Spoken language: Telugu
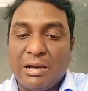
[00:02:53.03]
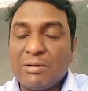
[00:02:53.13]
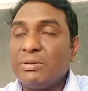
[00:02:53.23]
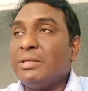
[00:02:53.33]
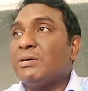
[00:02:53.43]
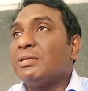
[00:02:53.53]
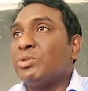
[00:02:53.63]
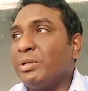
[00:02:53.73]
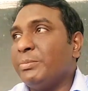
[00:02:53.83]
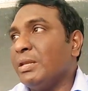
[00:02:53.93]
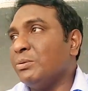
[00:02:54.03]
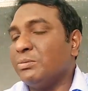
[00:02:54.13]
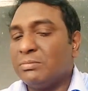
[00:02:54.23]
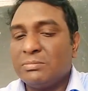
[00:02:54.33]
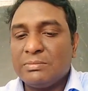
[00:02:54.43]
ఆకుల యొక్క తొడిమెలు
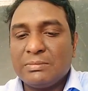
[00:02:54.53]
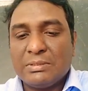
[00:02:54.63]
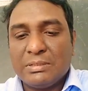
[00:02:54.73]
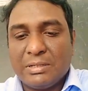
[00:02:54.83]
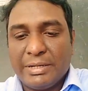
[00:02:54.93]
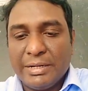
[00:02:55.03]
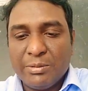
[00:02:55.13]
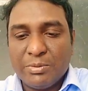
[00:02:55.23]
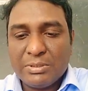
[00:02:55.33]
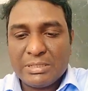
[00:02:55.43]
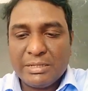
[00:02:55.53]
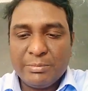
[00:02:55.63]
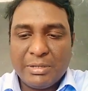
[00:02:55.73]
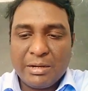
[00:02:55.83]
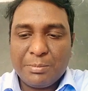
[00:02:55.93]
రెండు మూడు
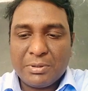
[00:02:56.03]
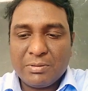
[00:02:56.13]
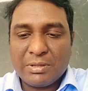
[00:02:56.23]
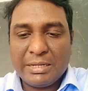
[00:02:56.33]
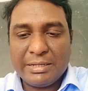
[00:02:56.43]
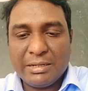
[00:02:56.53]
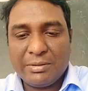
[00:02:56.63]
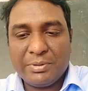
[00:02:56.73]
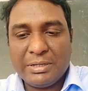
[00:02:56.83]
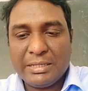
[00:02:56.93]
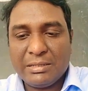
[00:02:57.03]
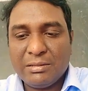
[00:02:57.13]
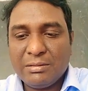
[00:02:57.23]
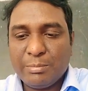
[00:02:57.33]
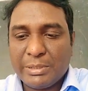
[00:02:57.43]
సెంటీమీటర్ల పొడవు కలిగినటువంటి
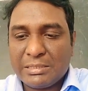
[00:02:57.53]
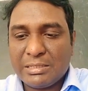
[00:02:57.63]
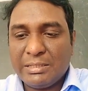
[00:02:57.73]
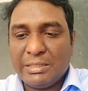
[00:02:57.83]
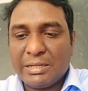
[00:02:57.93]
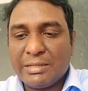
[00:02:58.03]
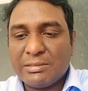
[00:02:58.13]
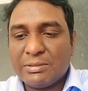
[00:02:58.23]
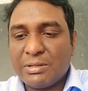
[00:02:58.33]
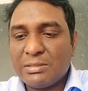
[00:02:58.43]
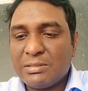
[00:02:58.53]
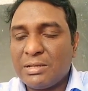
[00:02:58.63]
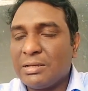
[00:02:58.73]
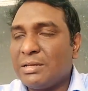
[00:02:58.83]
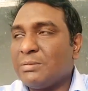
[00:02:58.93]
పచ్చని దీర్ఘ
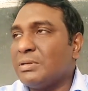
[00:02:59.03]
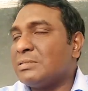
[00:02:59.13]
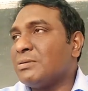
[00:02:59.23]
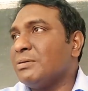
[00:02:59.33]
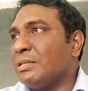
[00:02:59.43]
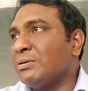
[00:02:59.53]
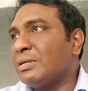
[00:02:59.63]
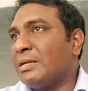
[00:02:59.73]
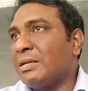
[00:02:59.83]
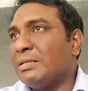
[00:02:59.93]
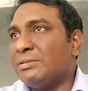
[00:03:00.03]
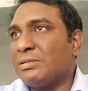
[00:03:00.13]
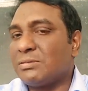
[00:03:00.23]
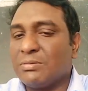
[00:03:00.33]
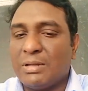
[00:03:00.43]
చతురస్రాకారం అచ్చులు అది కూడా అండర్లైన్
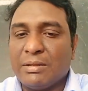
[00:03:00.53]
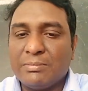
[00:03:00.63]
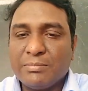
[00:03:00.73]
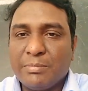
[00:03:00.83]
చేసుకోవాలి